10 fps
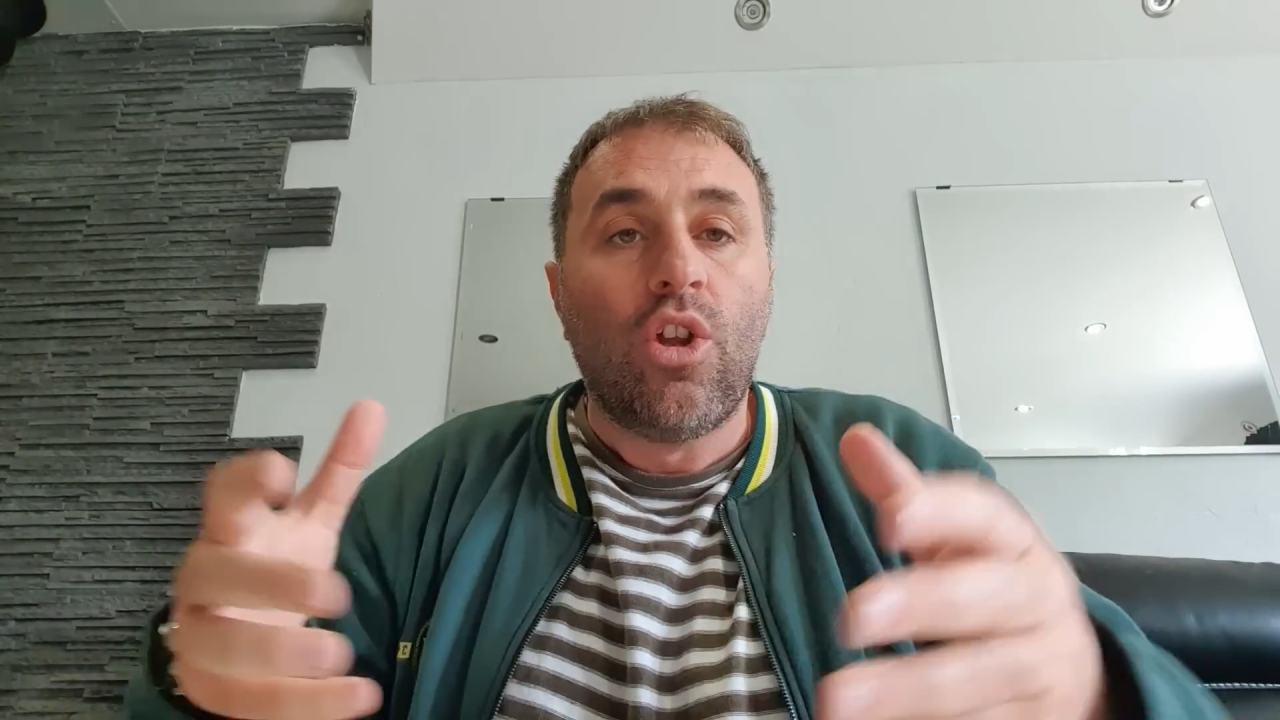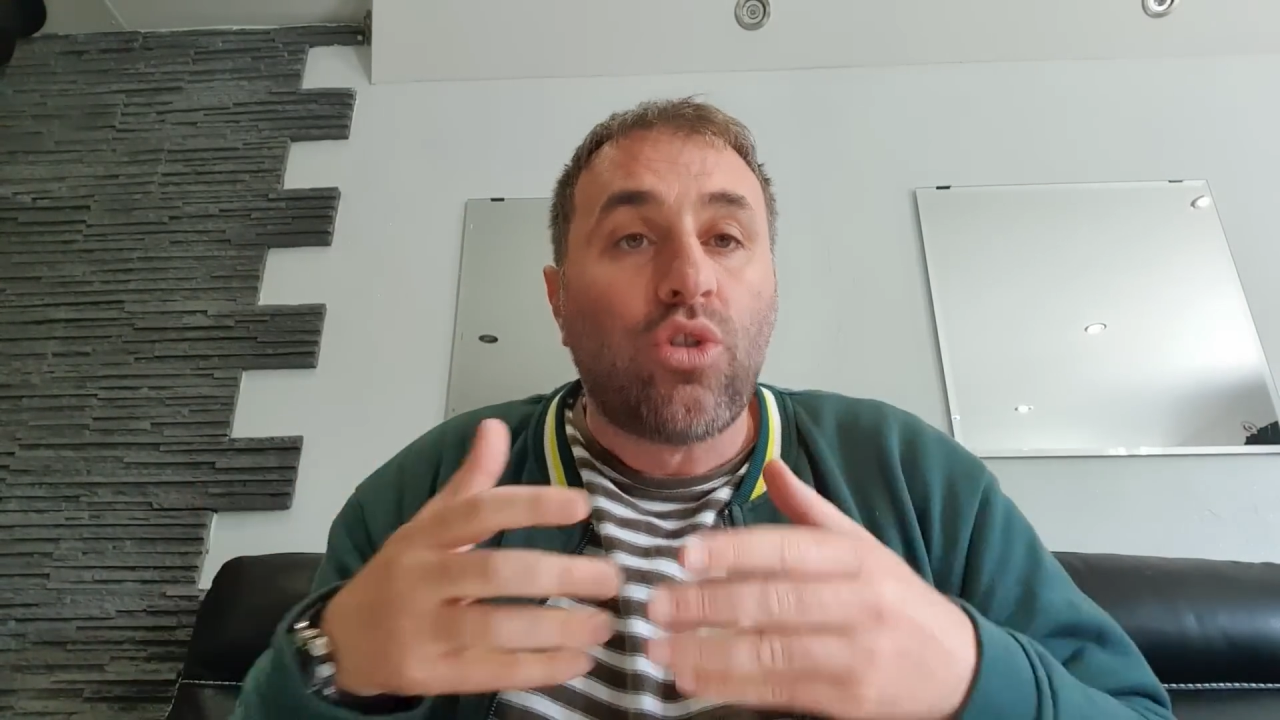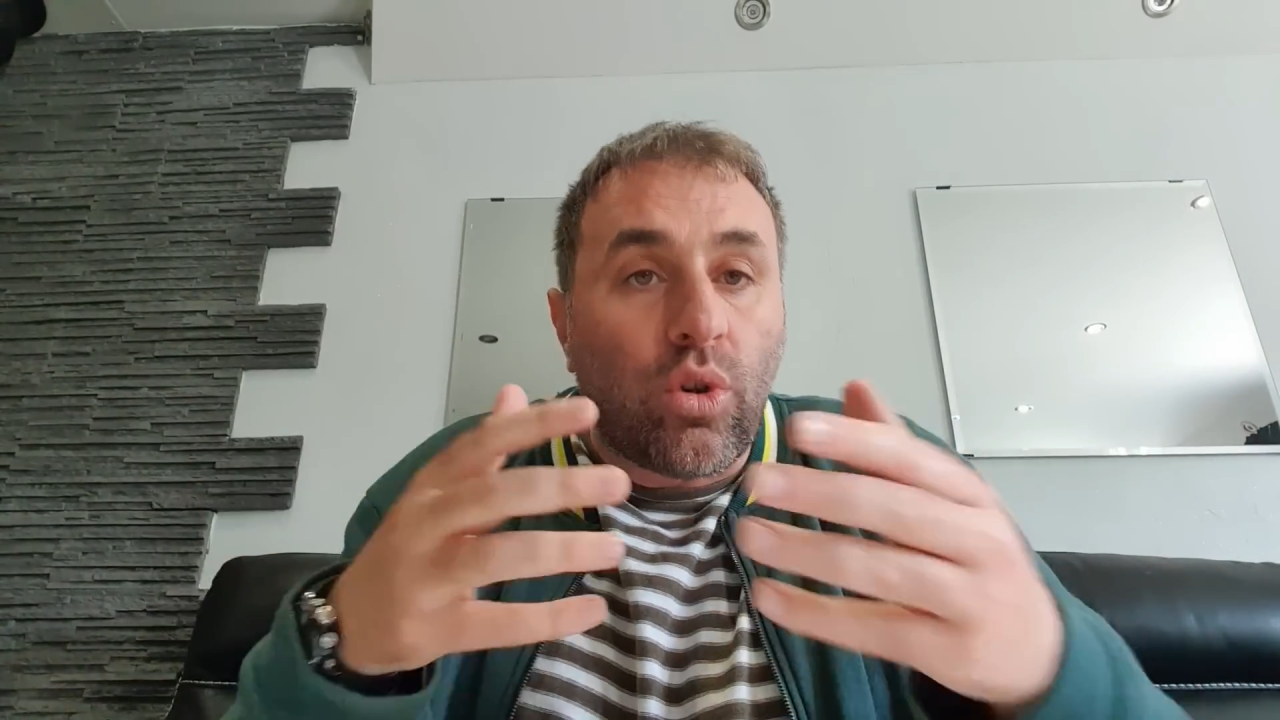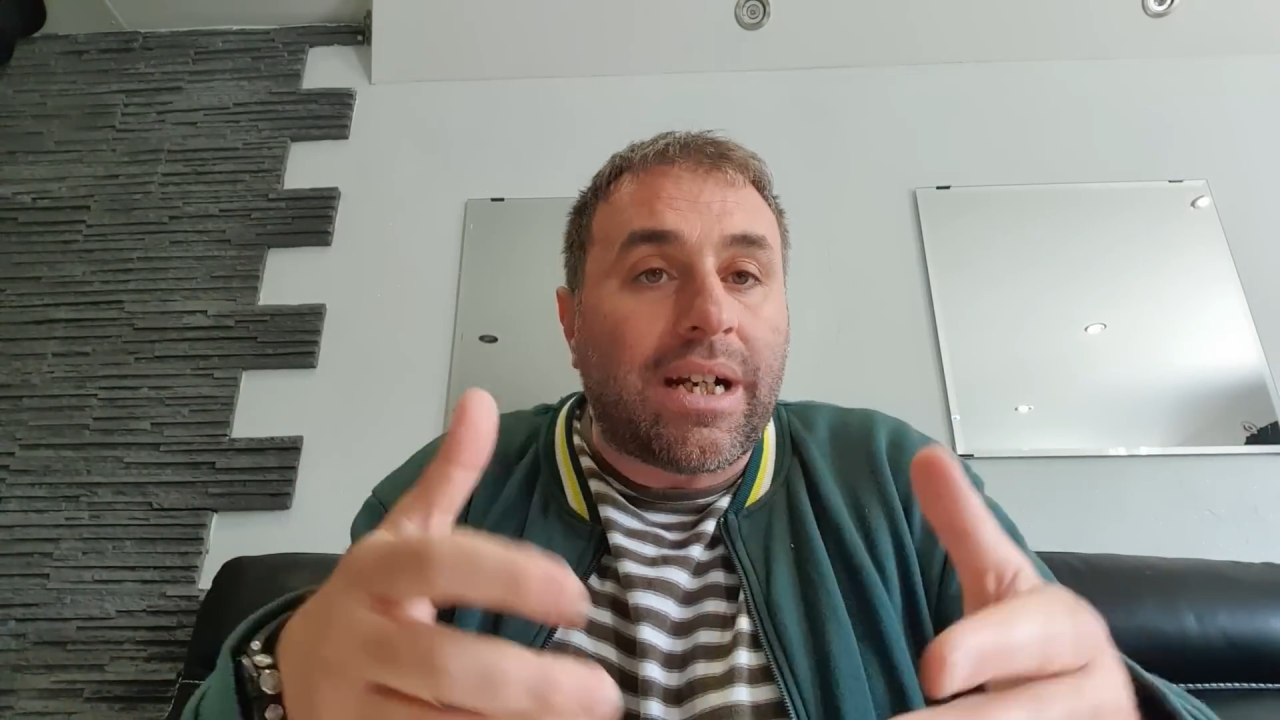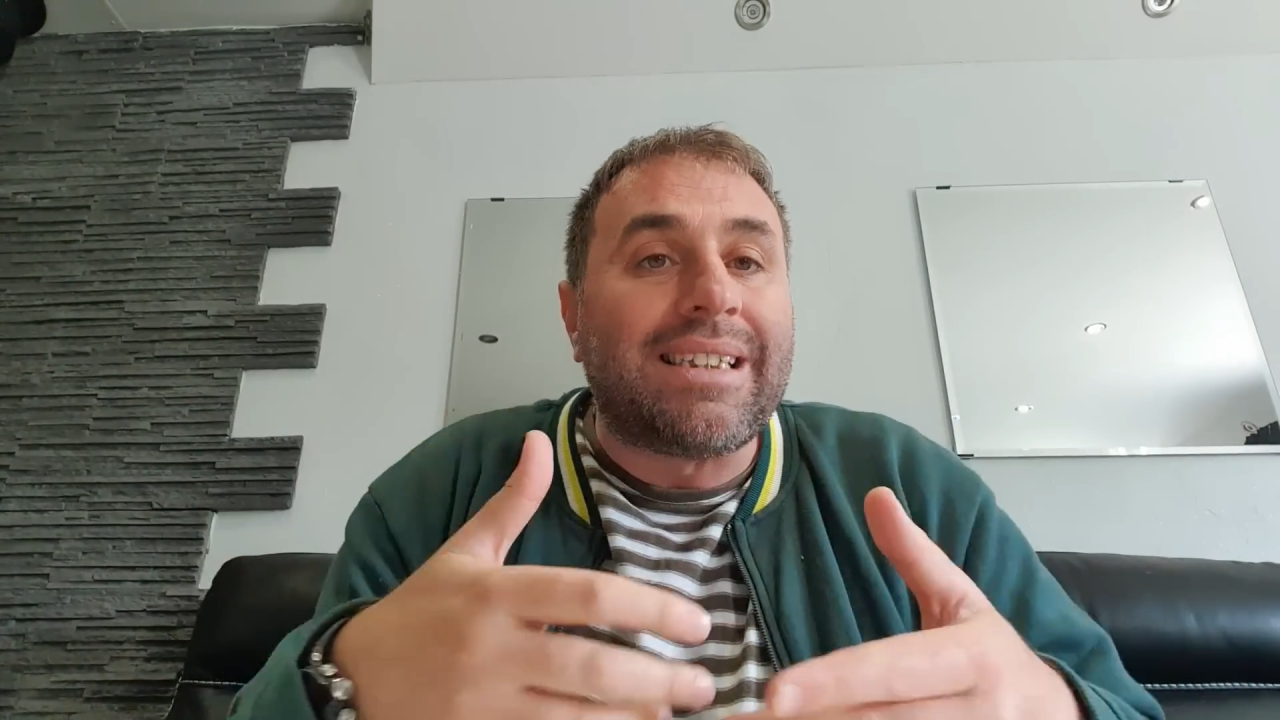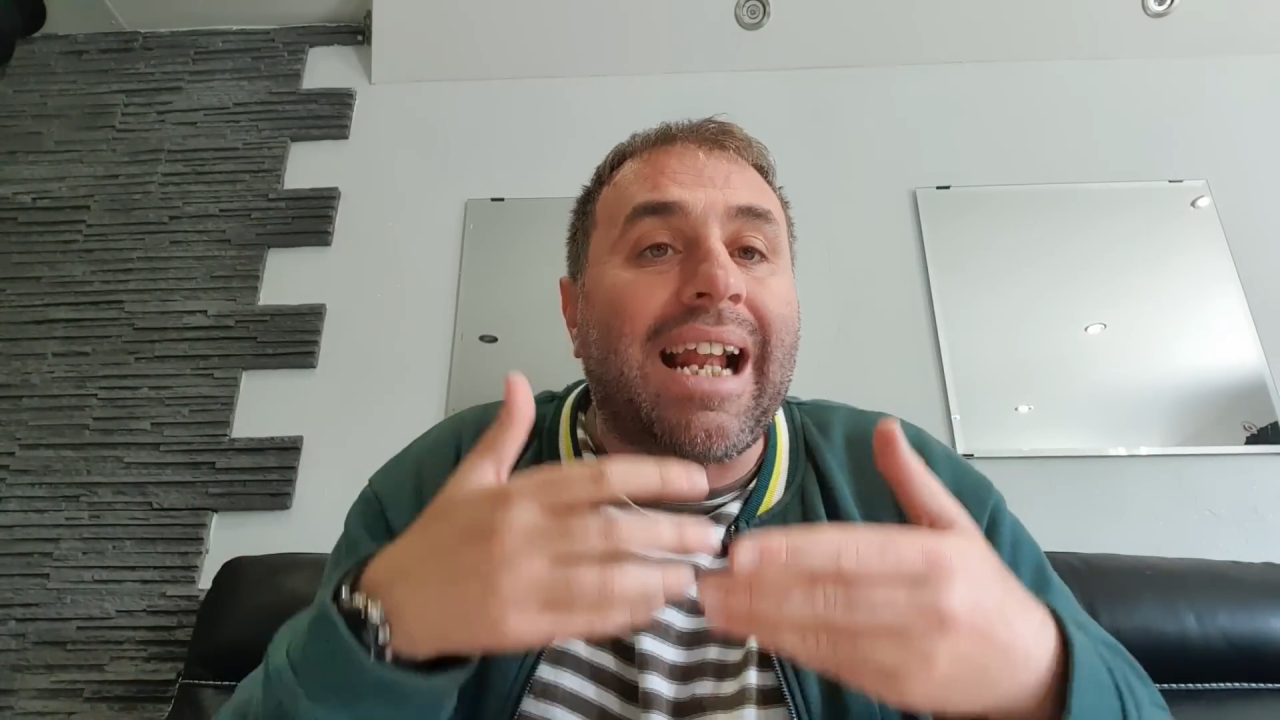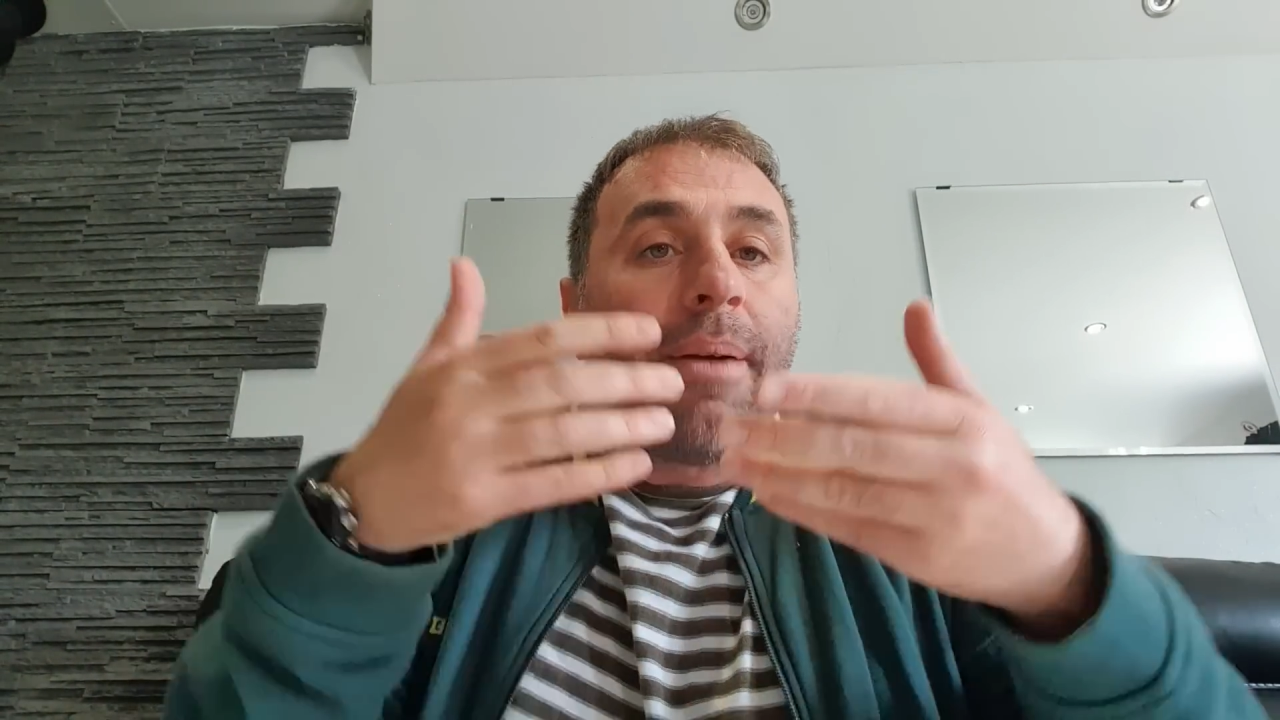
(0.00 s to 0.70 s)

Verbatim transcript: Donc,